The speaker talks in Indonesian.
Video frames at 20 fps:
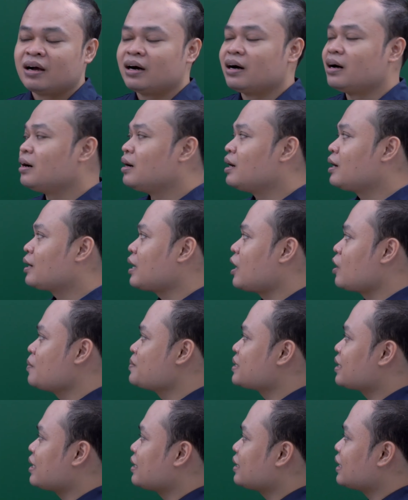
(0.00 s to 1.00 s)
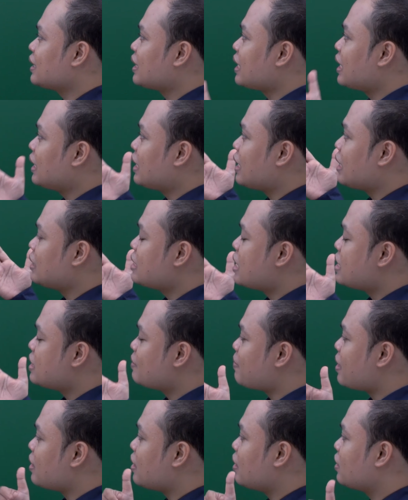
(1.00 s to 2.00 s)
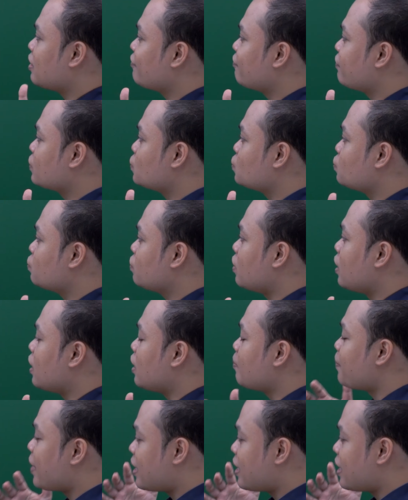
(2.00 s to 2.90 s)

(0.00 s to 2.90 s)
Uh, kalau misalkan kita lihat dari paragraf kedua,